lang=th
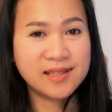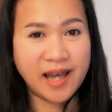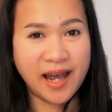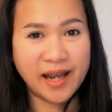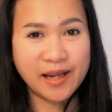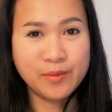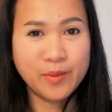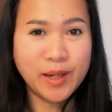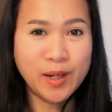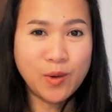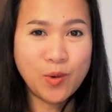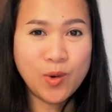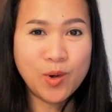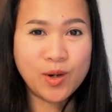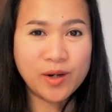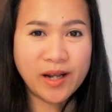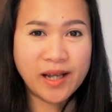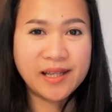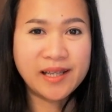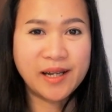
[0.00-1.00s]
ฉันไม่รู้ห
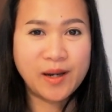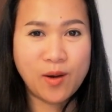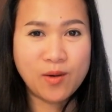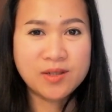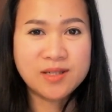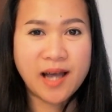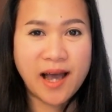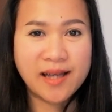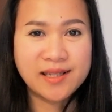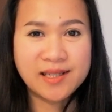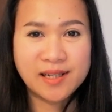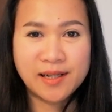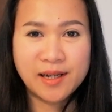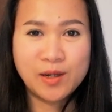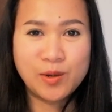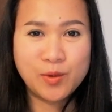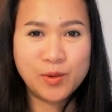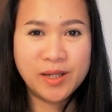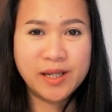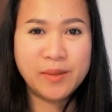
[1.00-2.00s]
รอกนะ แต่น้องชายฉัน
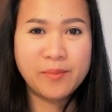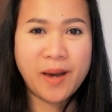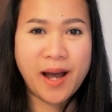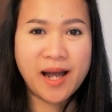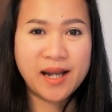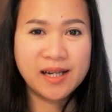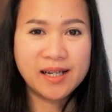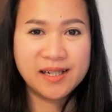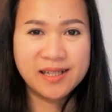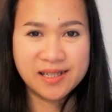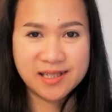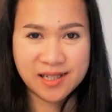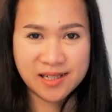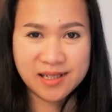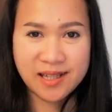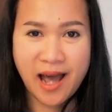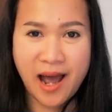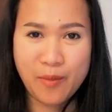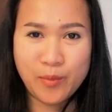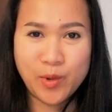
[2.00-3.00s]
น่ะรู้ดีมากเลยแต่ฉั
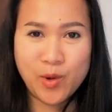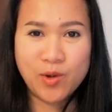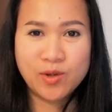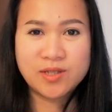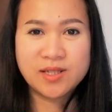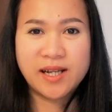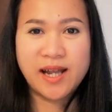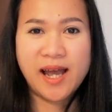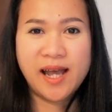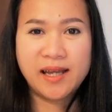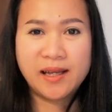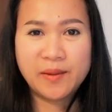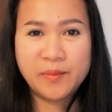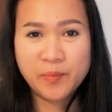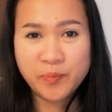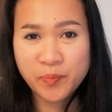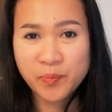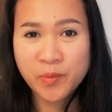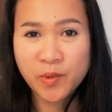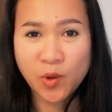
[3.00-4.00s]
นถามน้องฉันให้
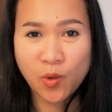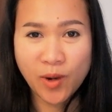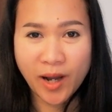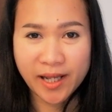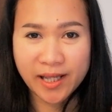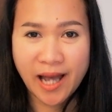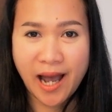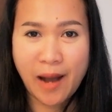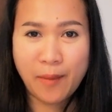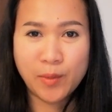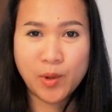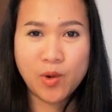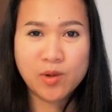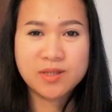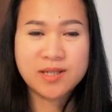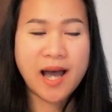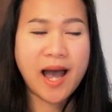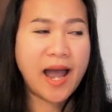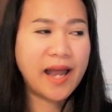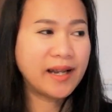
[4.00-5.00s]
กุ๊กไก่ถามน้อ
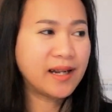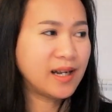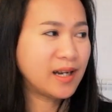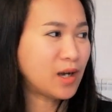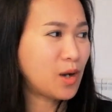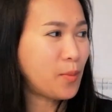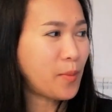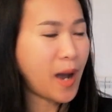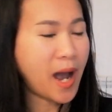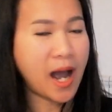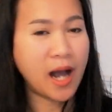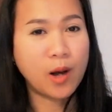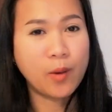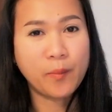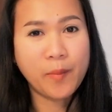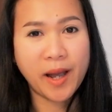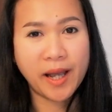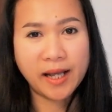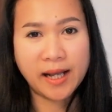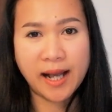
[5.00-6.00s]
งชายนะคะแล้วก็พา
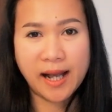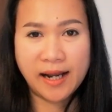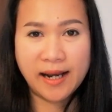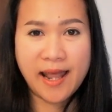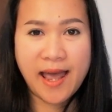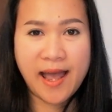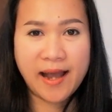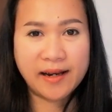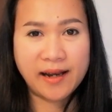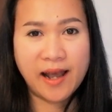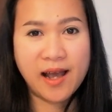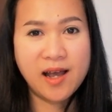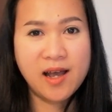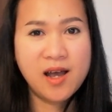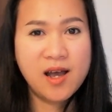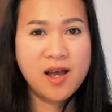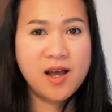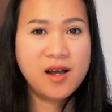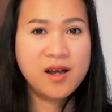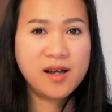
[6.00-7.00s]
เขาไปครั้งแรกนะ
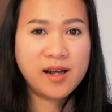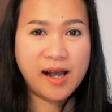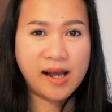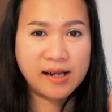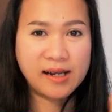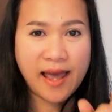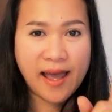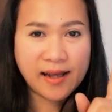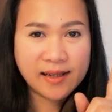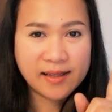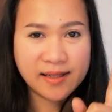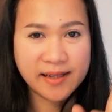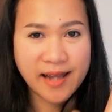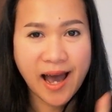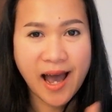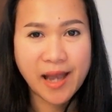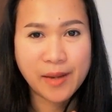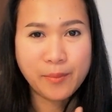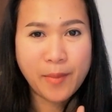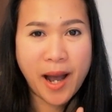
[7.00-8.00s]
ครั้งแรกที่
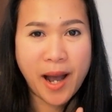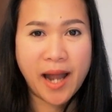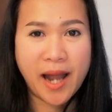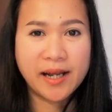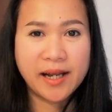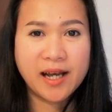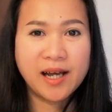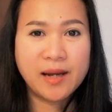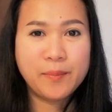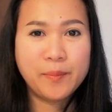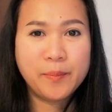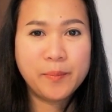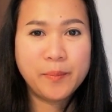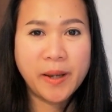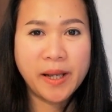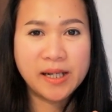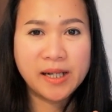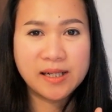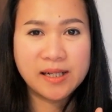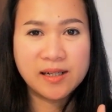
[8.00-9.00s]
ได้มานะคะ
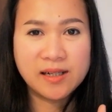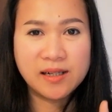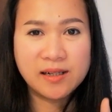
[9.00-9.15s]
เป็น